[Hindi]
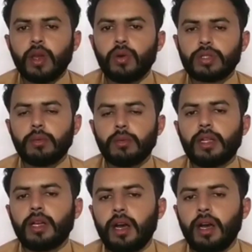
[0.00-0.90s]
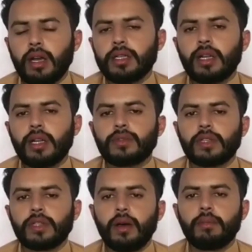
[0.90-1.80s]
उसके बाद अकल
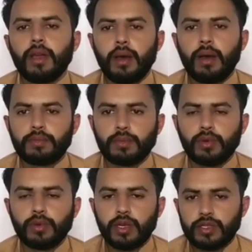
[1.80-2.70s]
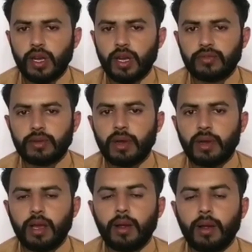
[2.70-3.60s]
सलाम ने आपको ये इर्शाद
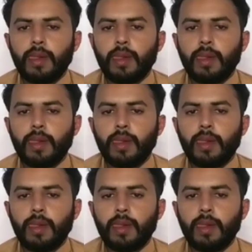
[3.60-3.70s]
फरमाया